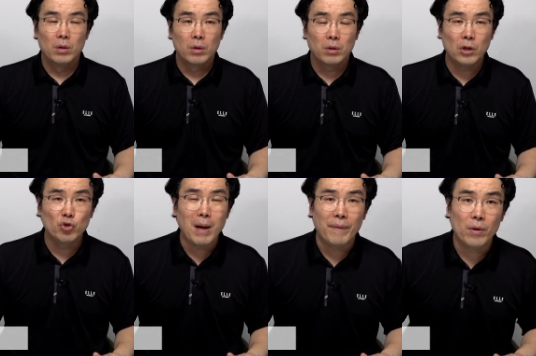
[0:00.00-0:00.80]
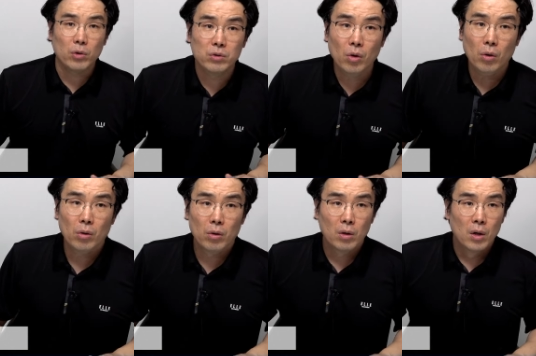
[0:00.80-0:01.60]
그냥 두면 안 되거든요.
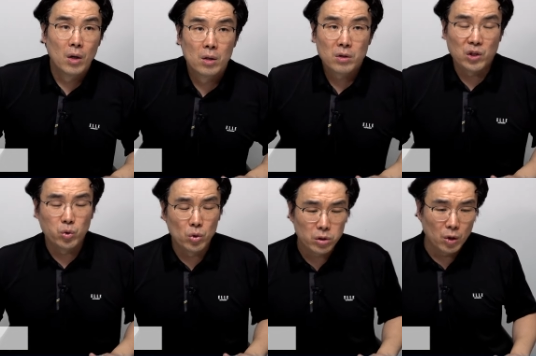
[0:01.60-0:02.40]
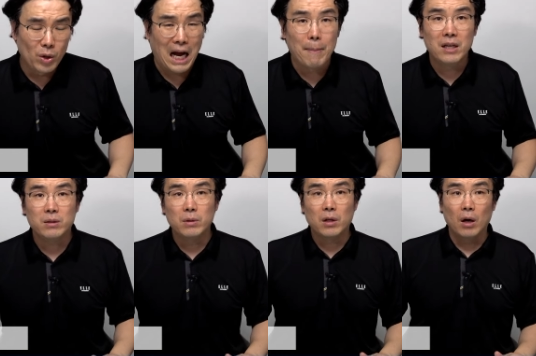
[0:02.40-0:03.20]
대통령실 왜 가만히
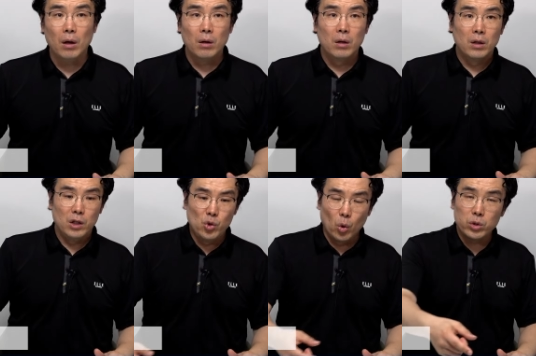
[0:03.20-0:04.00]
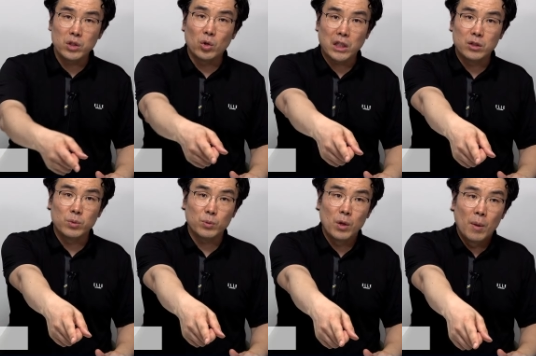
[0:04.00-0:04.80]
있습니까? 이종호 씨 이거
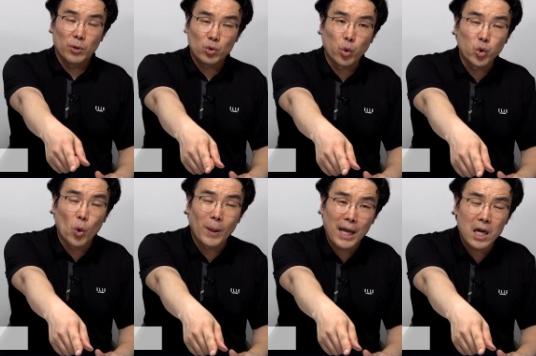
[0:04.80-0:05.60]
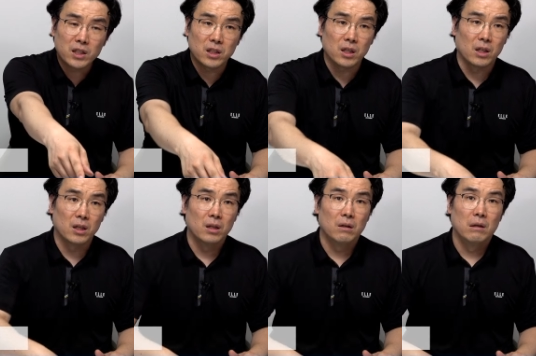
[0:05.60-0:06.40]
사실은 벌써 고소고발해야지.
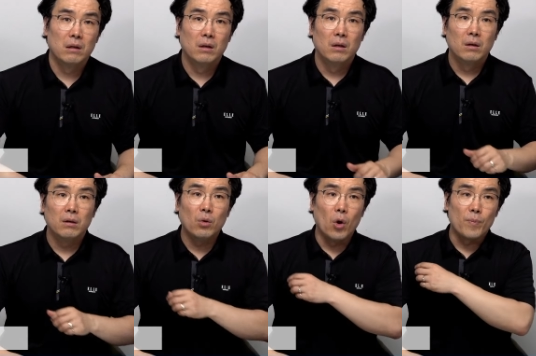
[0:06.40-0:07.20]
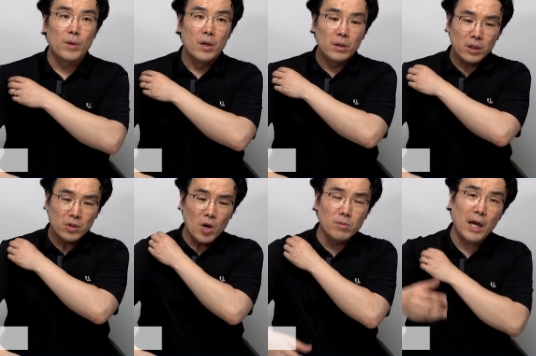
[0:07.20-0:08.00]
그리고
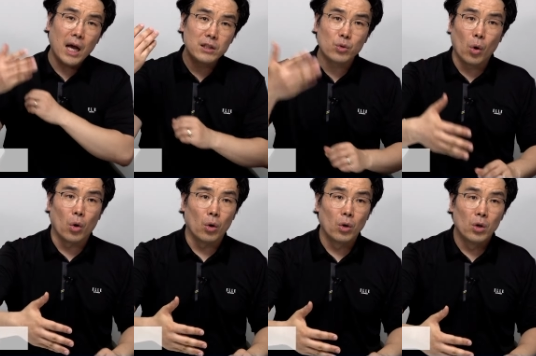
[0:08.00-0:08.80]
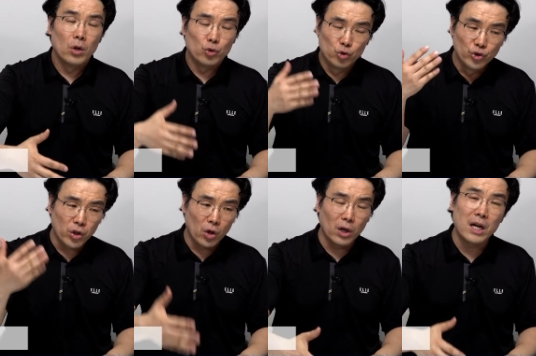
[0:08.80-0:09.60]
탁검을 해가지고
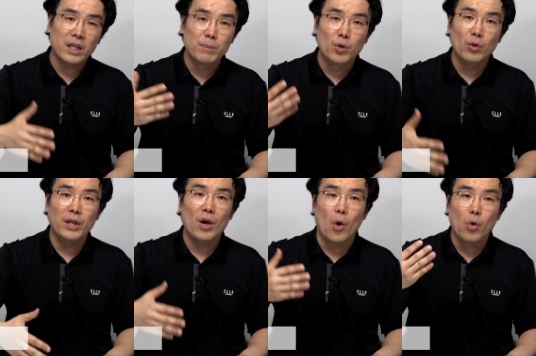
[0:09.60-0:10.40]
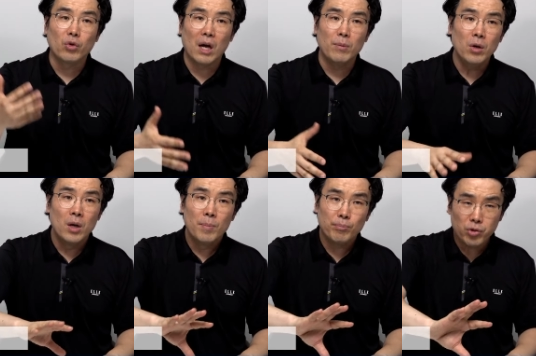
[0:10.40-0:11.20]
윤석열과 김건희의 억울함을
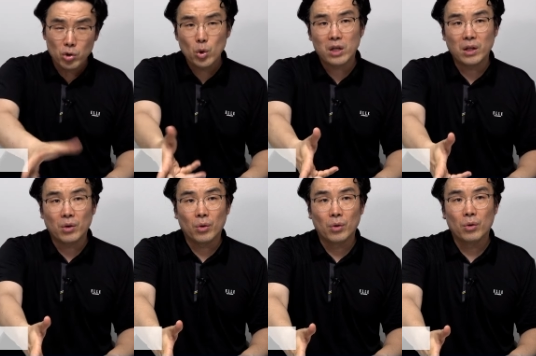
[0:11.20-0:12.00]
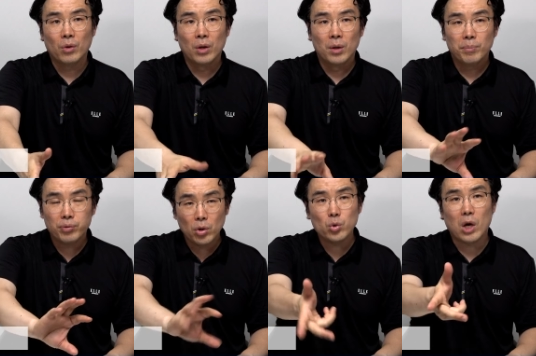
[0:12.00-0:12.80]
풀어줘야 돼요.
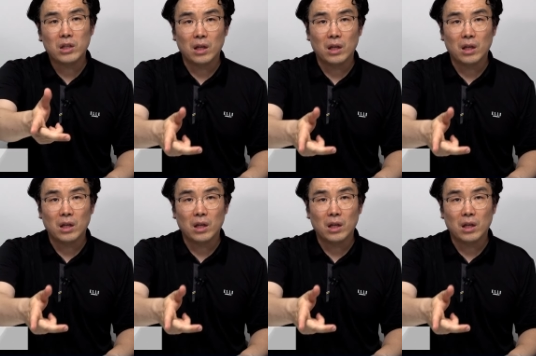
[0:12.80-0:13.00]
풀어줘야 돼.